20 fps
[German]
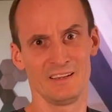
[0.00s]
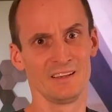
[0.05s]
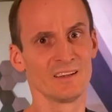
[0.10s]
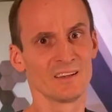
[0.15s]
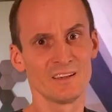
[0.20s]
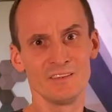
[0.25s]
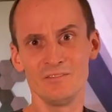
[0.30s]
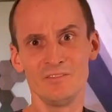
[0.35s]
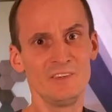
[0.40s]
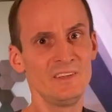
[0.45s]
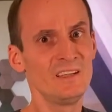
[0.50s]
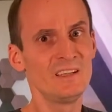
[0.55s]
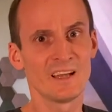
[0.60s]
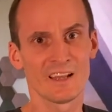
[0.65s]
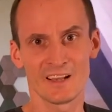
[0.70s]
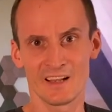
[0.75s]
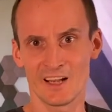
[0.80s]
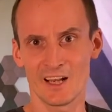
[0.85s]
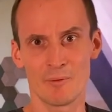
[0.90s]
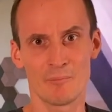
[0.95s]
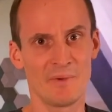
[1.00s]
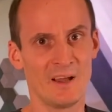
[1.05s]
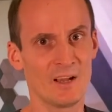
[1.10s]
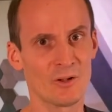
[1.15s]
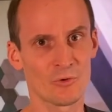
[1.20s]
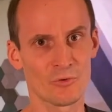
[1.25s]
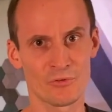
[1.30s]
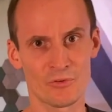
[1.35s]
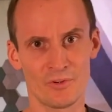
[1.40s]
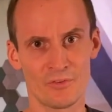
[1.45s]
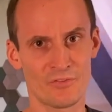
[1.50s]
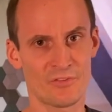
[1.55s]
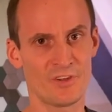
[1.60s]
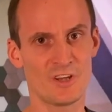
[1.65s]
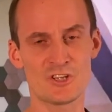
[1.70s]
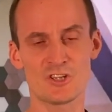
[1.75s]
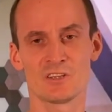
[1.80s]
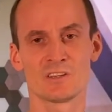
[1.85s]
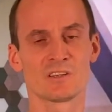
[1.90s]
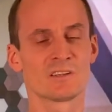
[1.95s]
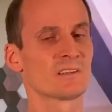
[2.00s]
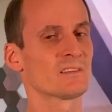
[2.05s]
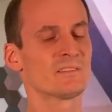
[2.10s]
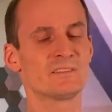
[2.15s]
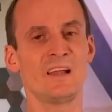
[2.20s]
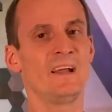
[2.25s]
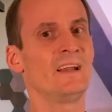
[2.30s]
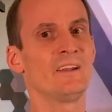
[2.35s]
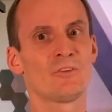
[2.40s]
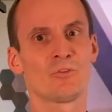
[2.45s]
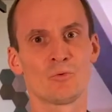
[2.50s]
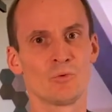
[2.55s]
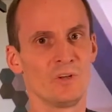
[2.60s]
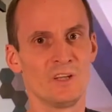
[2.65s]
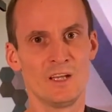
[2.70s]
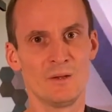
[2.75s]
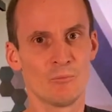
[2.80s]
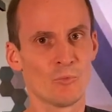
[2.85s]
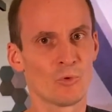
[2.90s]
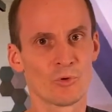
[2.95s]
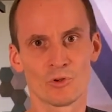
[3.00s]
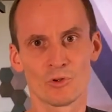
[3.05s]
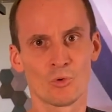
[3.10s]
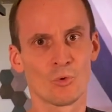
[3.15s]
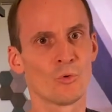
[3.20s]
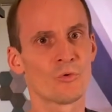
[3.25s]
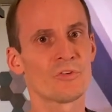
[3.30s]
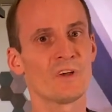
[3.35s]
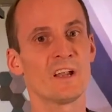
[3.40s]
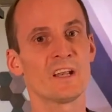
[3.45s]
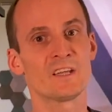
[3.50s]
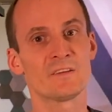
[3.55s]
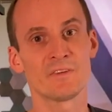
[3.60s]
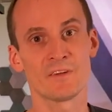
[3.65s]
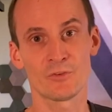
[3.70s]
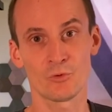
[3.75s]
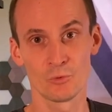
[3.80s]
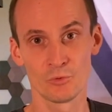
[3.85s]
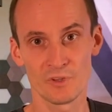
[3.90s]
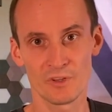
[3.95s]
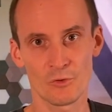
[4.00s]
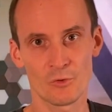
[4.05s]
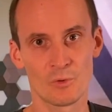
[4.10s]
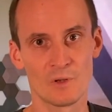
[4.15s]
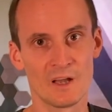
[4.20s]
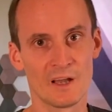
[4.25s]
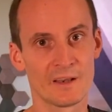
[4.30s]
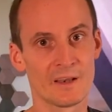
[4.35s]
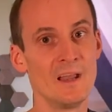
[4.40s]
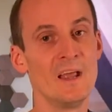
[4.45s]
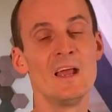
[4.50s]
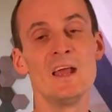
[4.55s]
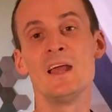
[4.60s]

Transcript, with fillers: irgendwie an einer Microsoft-Session teilzunehmen, ohne großartig was runterzuladen,